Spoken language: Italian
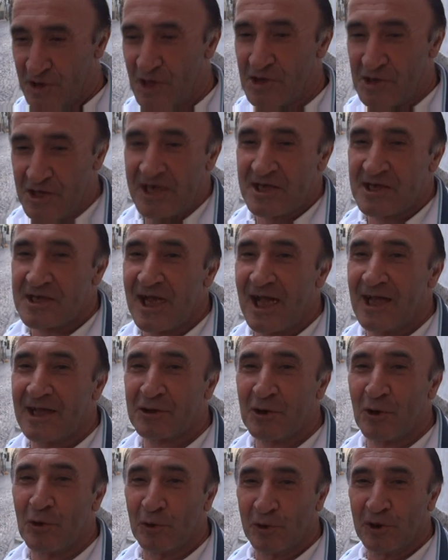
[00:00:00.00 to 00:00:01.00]
Se
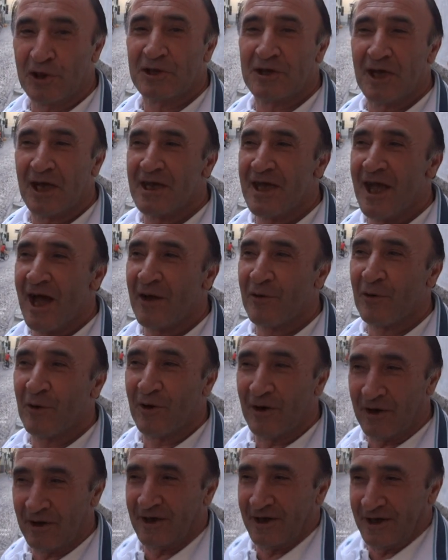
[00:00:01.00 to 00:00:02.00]
senz'altro un
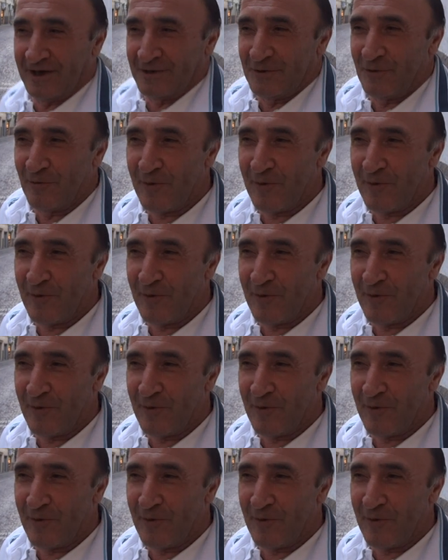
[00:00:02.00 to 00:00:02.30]
italiano eh,